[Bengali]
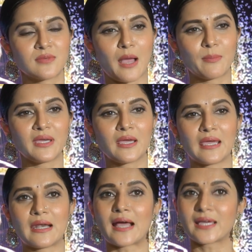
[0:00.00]
আমি
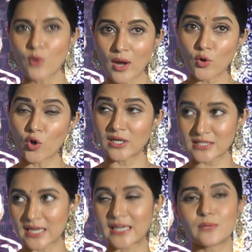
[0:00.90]
এর আগেও আরও
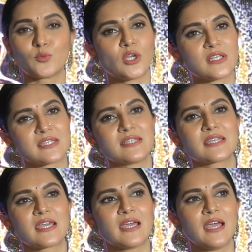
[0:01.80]
অনেক জায়গায় বলেছি
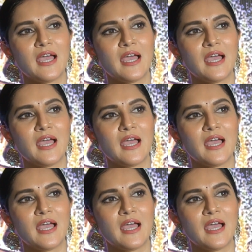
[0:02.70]
যে